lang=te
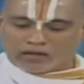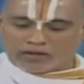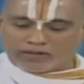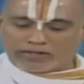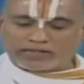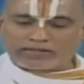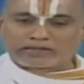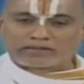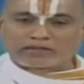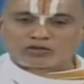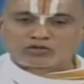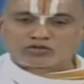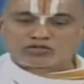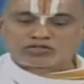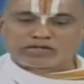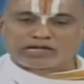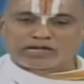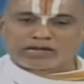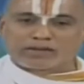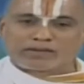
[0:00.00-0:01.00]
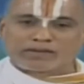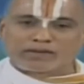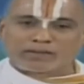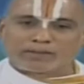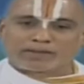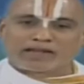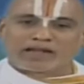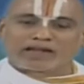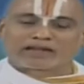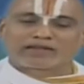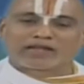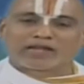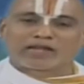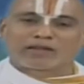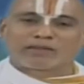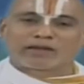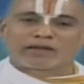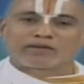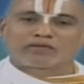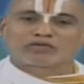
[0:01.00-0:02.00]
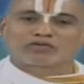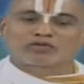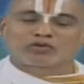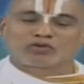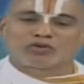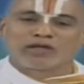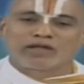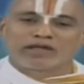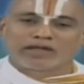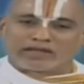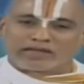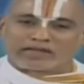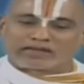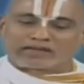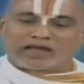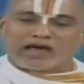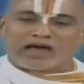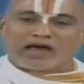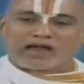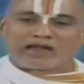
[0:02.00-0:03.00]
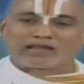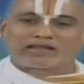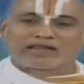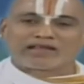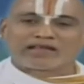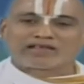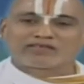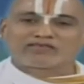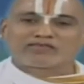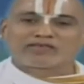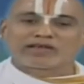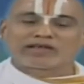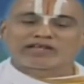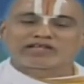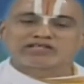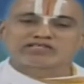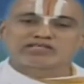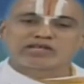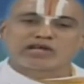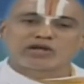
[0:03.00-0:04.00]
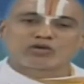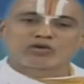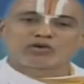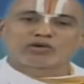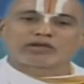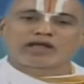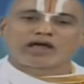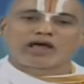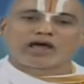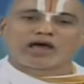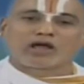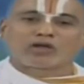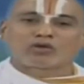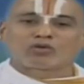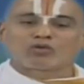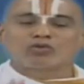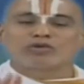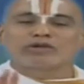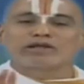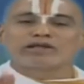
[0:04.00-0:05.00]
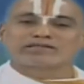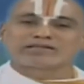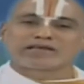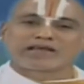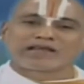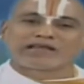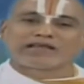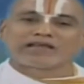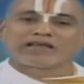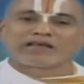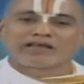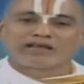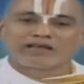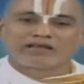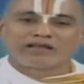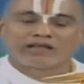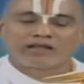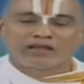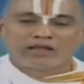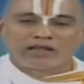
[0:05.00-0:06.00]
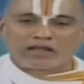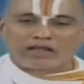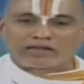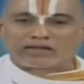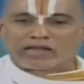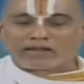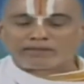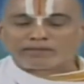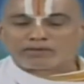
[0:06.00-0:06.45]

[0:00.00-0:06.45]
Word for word: ఇంత రుచికరమైన పదార్థాన్ని భగవంతుడు ఎంత ఆనందంగా స్వీకరించాడో కదా అనుకుంటే చాలయ్యా దాని మీద